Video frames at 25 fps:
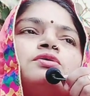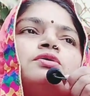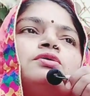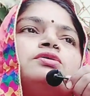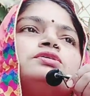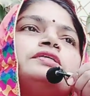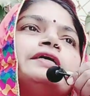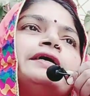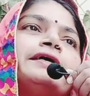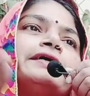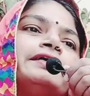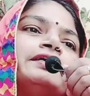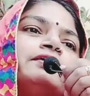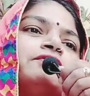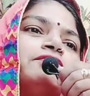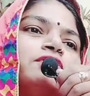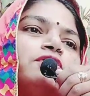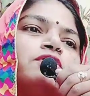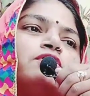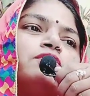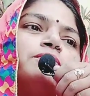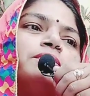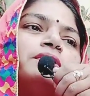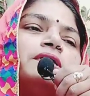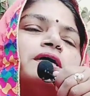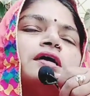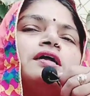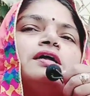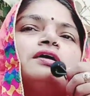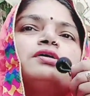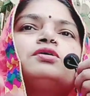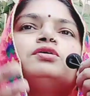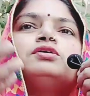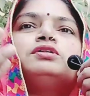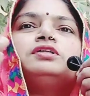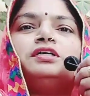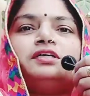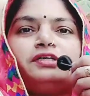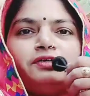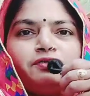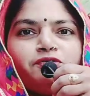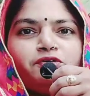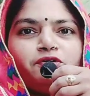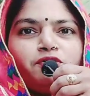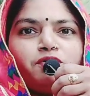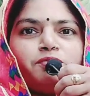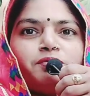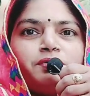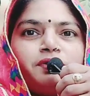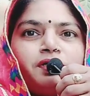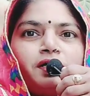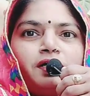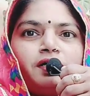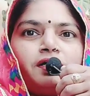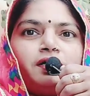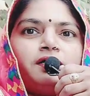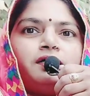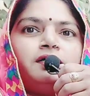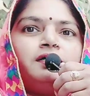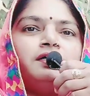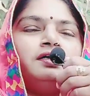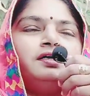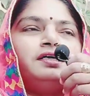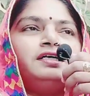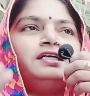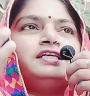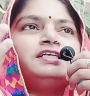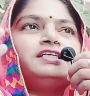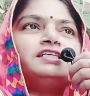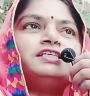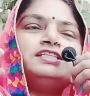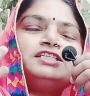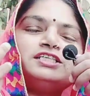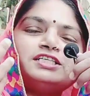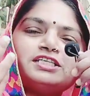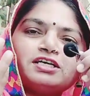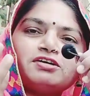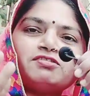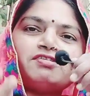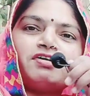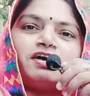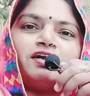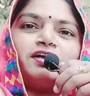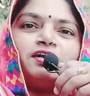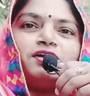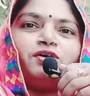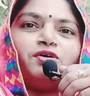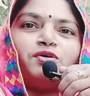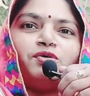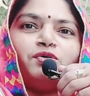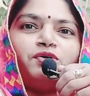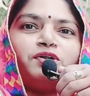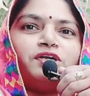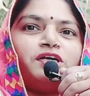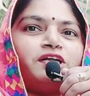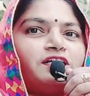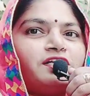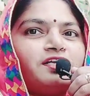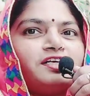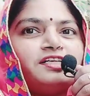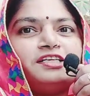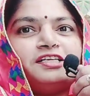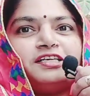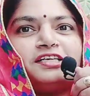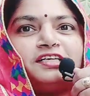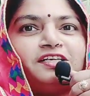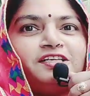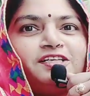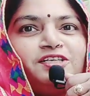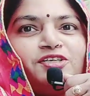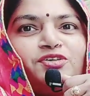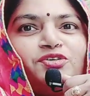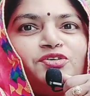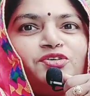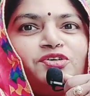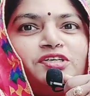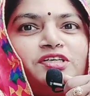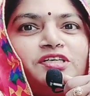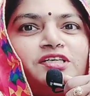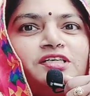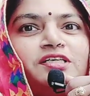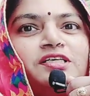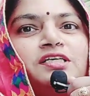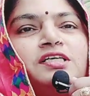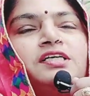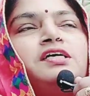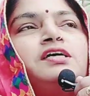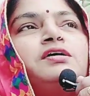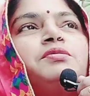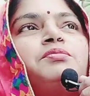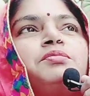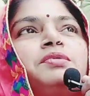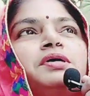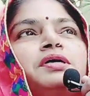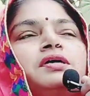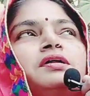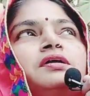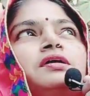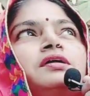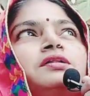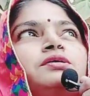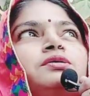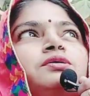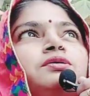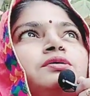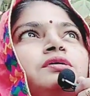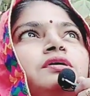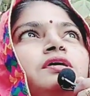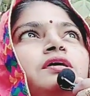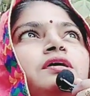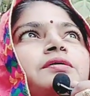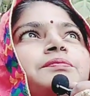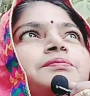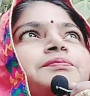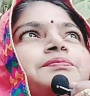कोई सेकंड व्लॉग बना रहा कोई थर्ड व्लॉग बना रहा किसी की वायरल हो रही और किसी की नहीं हो रही मेरा तो ना